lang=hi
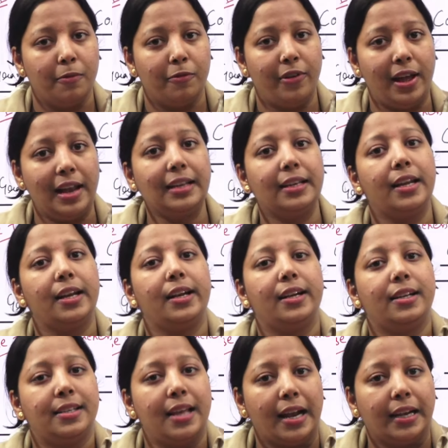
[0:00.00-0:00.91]
वेल
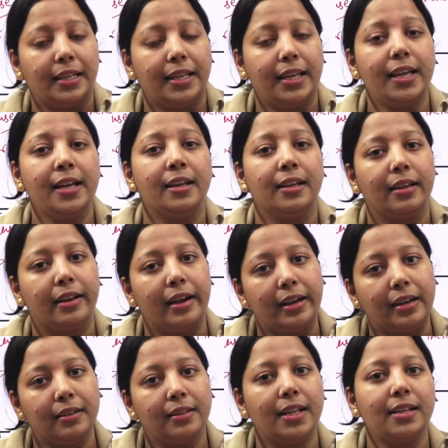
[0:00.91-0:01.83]
ग्रेडेड सैंड की
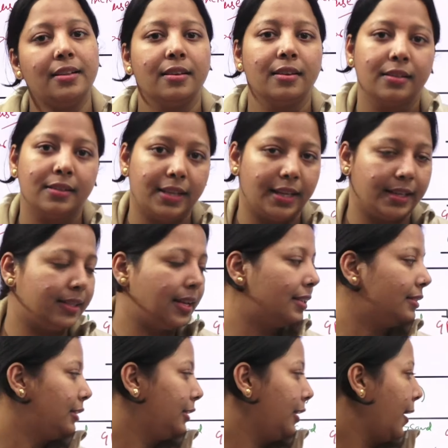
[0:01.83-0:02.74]
ग्रेटर देन सिक्स
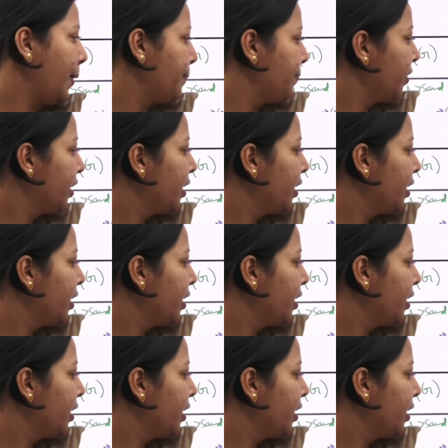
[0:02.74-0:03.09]
आती है